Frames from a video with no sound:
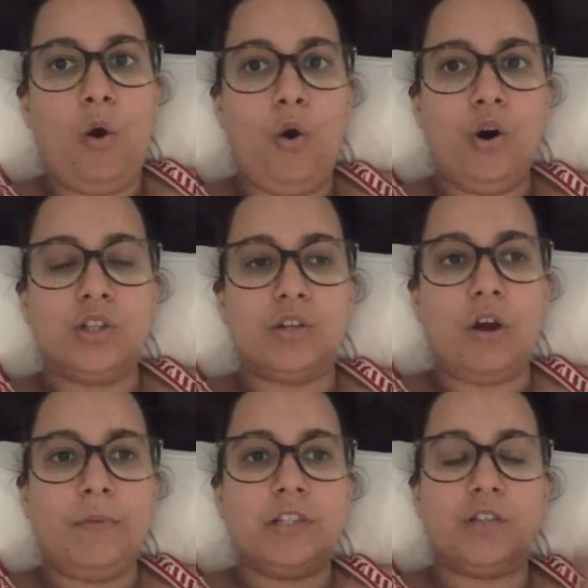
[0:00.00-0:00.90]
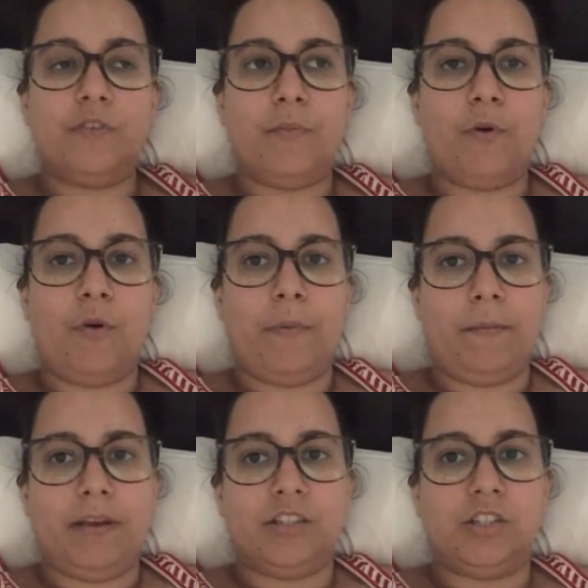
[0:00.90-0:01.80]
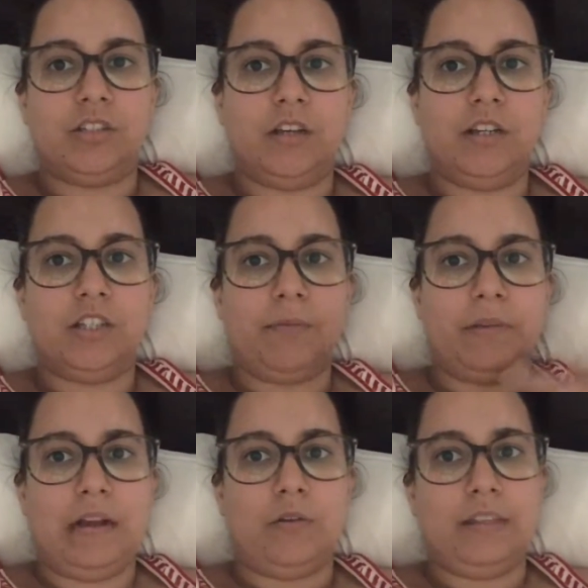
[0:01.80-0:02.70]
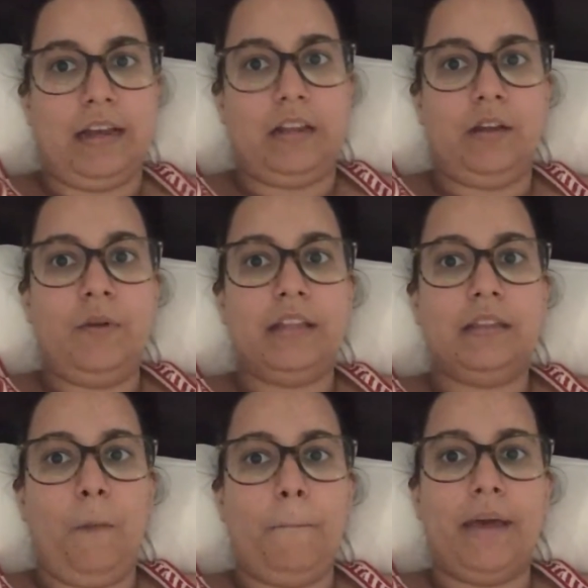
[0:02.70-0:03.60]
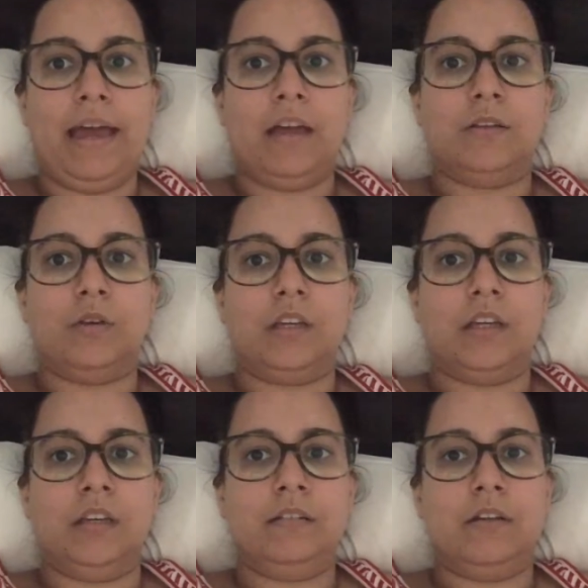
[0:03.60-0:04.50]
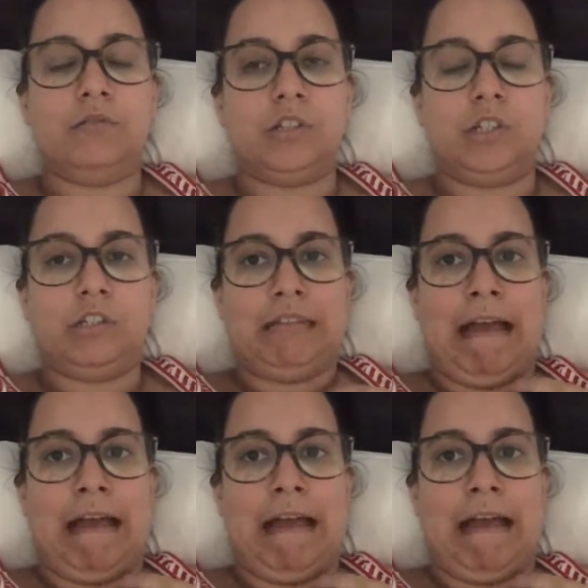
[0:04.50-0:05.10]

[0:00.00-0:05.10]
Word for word: Hoje, como a gente foi um pouco para mais distante, a Pinacoteca não é tão perto aqui da onde a gente